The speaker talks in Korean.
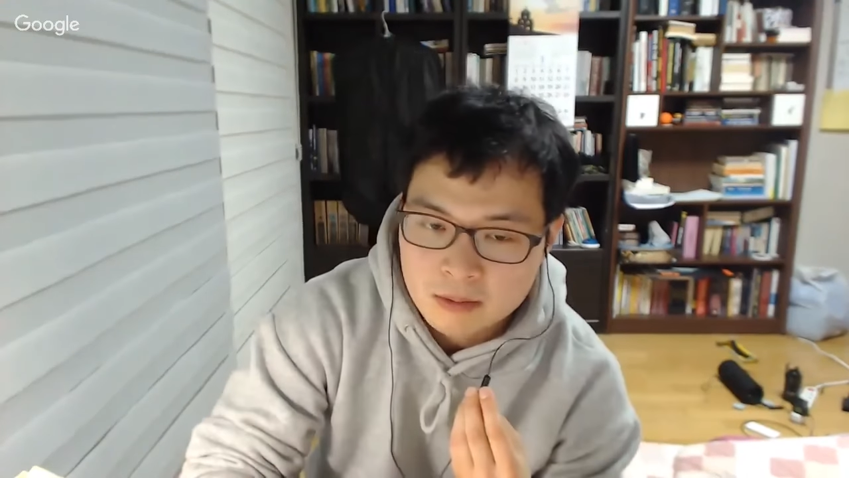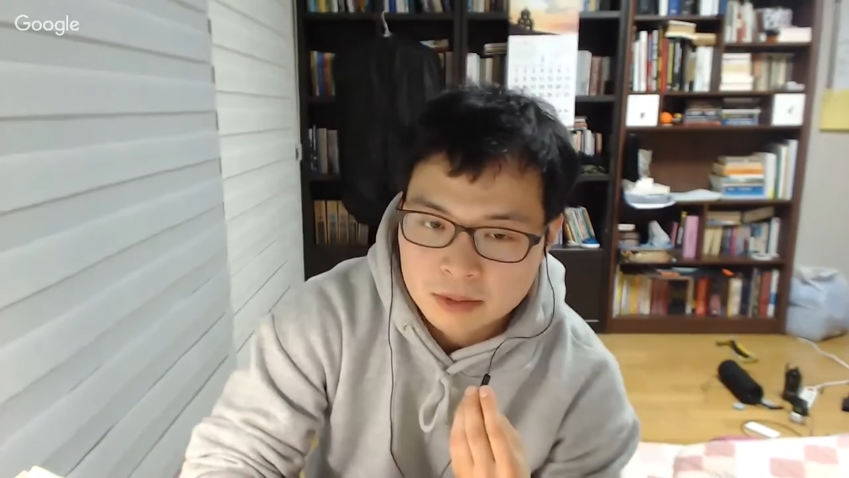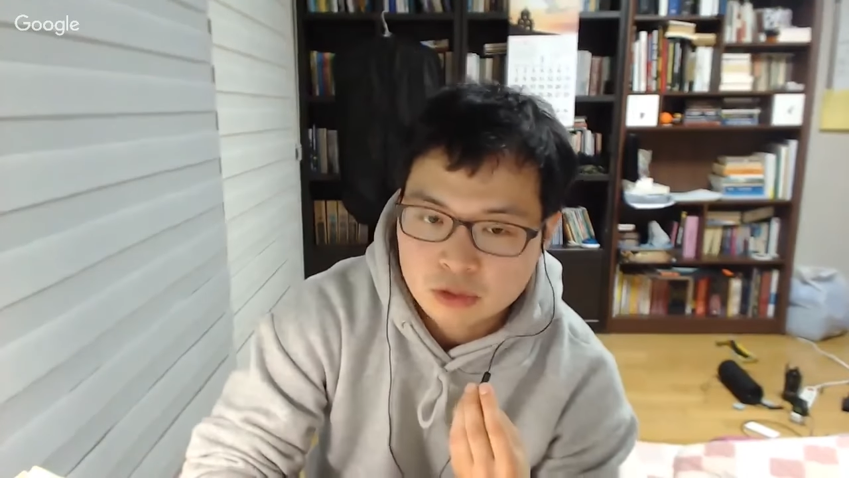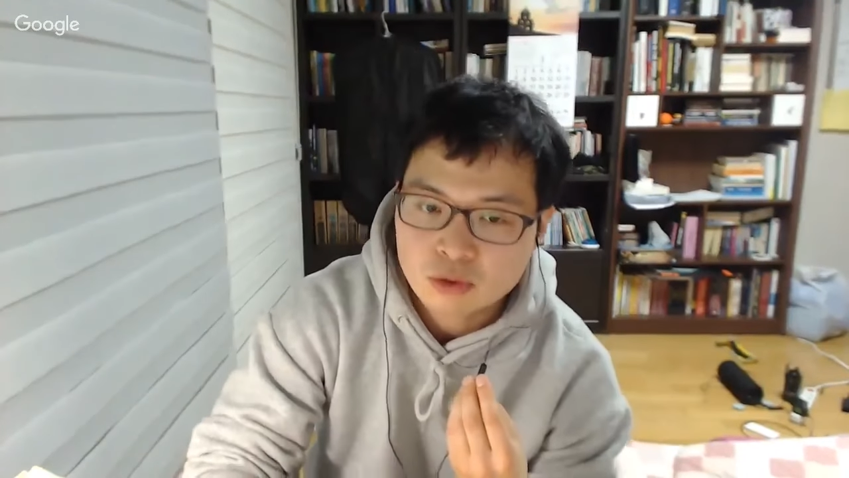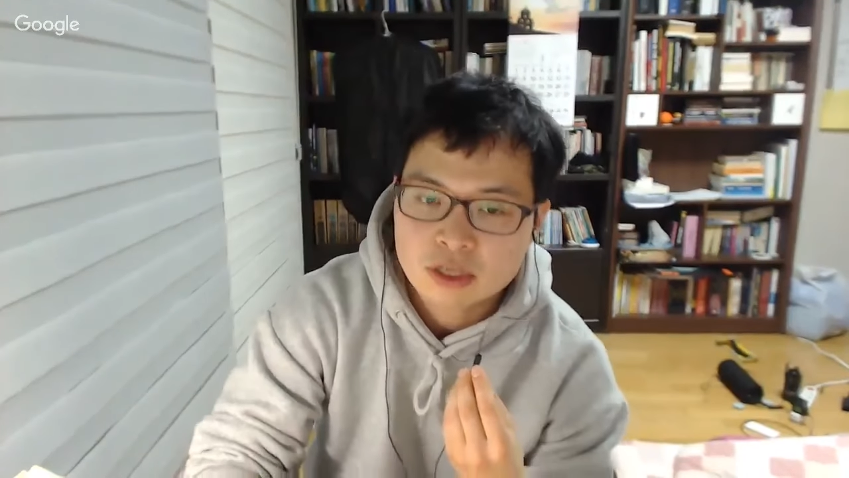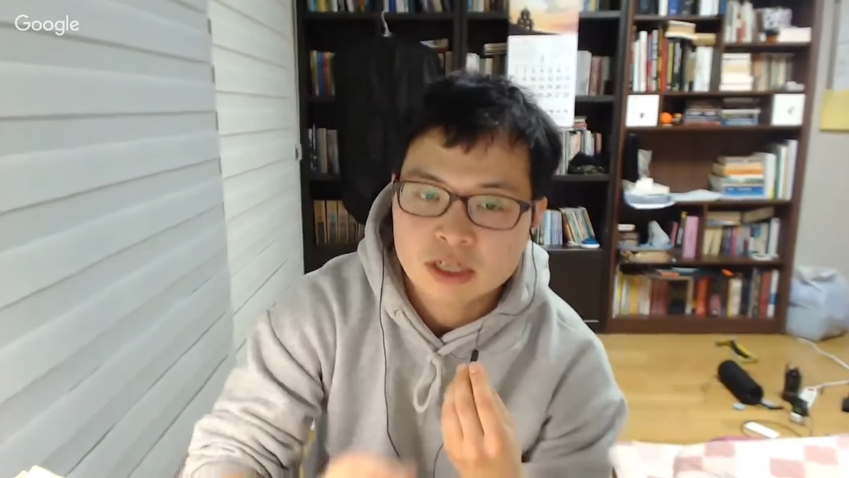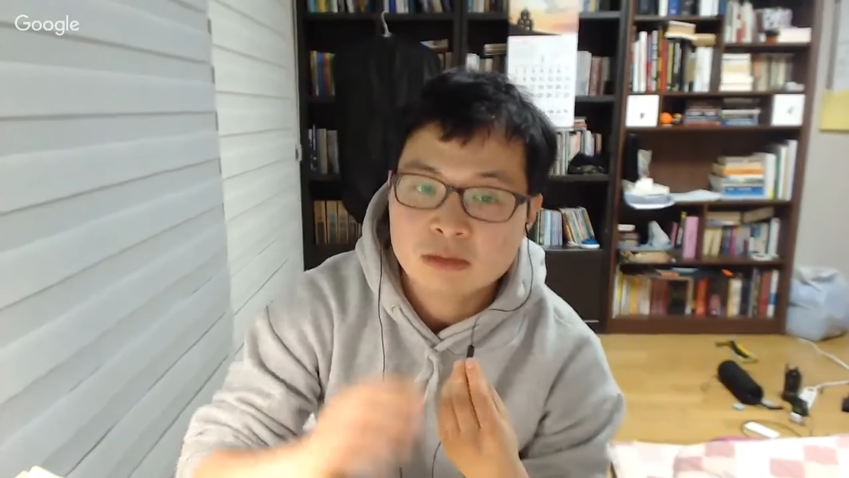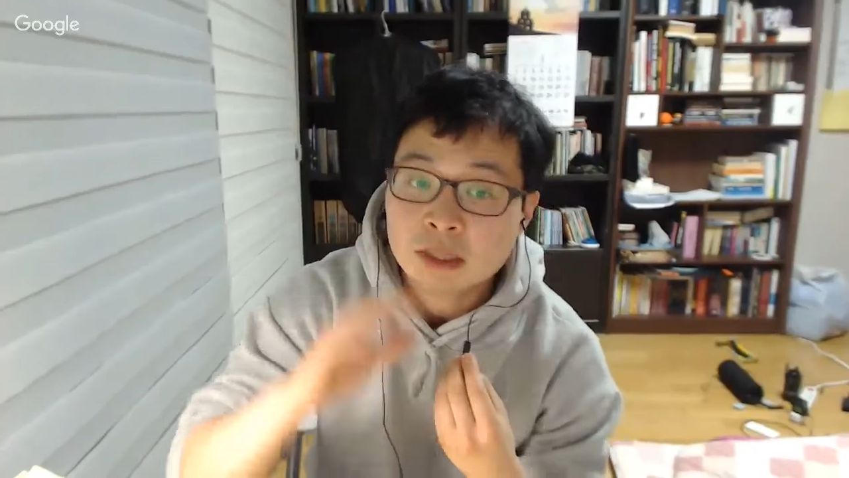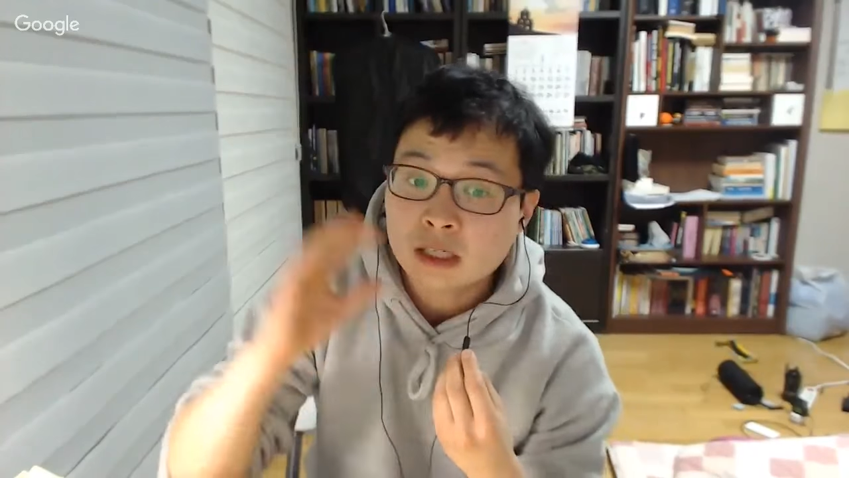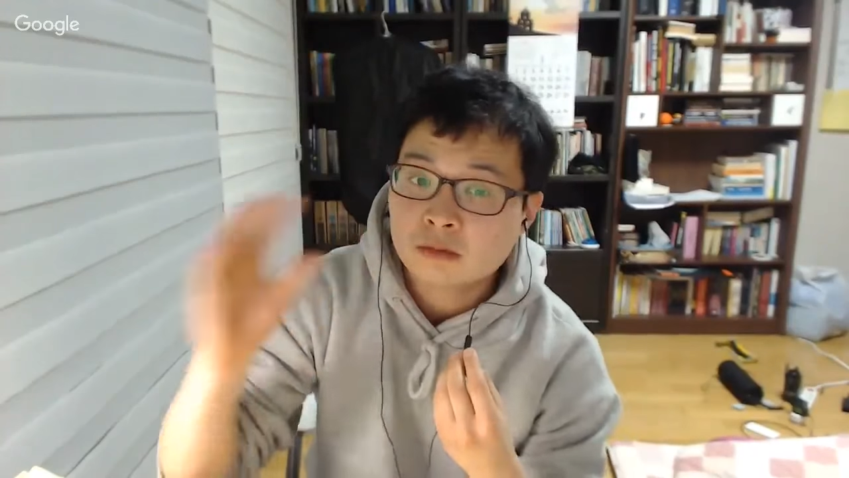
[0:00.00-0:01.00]
비트코인은
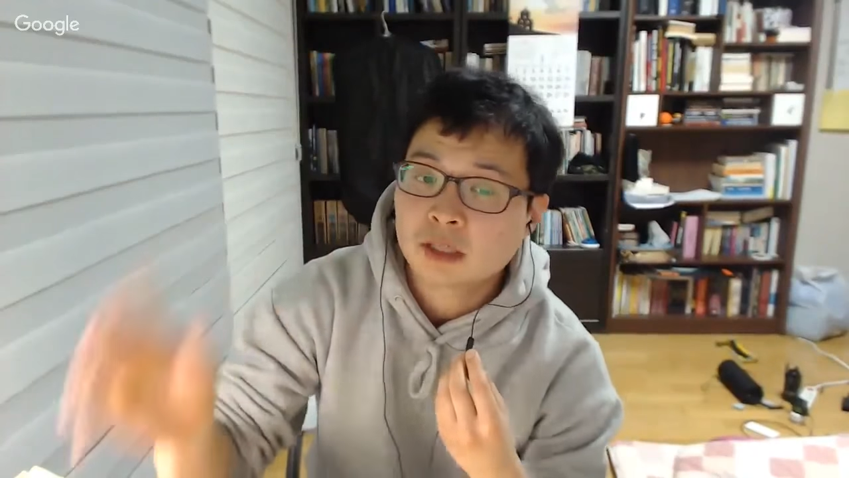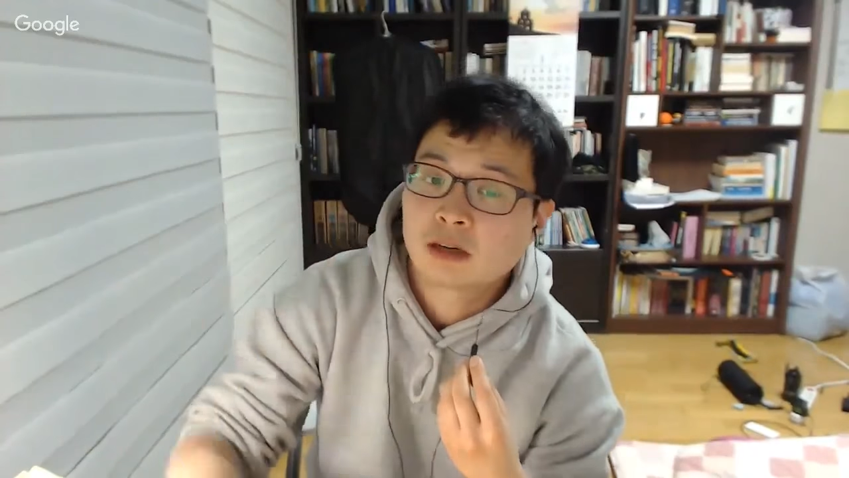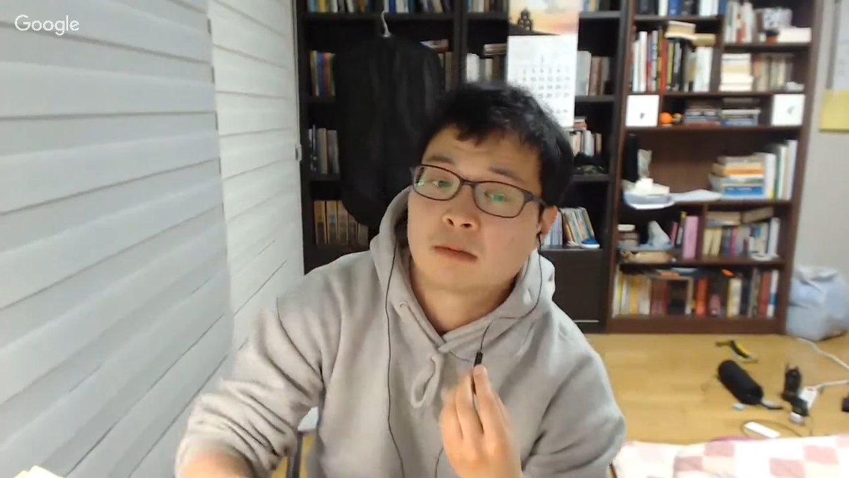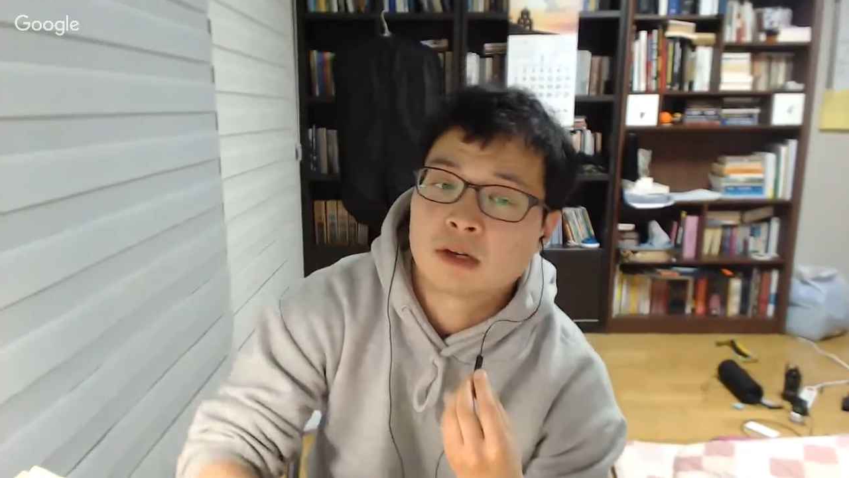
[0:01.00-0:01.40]
큼직큼직한